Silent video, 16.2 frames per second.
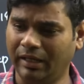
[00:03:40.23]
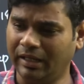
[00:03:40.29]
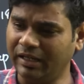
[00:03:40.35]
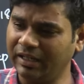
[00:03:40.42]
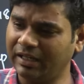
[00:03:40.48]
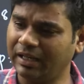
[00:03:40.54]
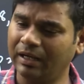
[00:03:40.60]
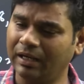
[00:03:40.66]

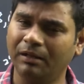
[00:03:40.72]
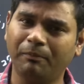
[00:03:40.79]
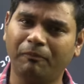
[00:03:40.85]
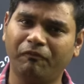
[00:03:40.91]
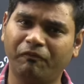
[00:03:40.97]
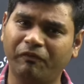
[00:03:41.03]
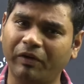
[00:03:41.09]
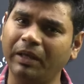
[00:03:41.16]
ఎన్నికల
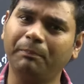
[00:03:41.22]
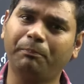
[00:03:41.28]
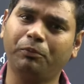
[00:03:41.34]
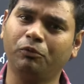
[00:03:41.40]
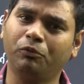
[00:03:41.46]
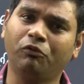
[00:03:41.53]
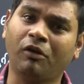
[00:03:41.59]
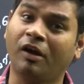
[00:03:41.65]

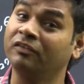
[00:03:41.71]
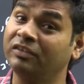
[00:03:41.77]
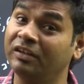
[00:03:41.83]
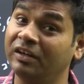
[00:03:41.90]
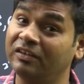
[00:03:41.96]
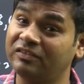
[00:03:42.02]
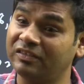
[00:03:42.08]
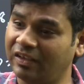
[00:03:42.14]
వైపు
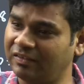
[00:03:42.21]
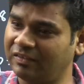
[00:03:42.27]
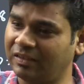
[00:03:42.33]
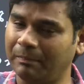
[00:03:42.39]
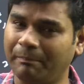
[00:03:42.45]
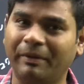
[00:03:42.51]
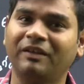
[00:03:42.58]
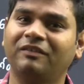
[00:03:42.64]
కాన్సన్ట్రేట్
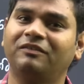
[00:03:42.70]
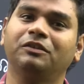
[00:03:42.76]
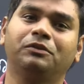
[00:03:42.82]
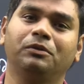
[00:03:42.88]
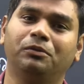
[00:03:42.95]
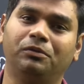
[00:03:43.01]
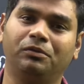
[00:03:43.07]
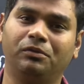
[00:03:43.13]
చేసే
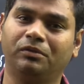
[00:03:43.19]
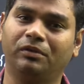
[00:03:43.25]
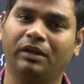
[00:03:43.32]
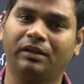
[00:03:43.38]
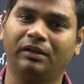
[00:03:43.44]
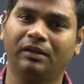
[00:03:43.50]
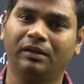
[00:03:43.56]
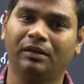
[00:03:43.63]
పరిస్థితులు ఉంటున్నాయి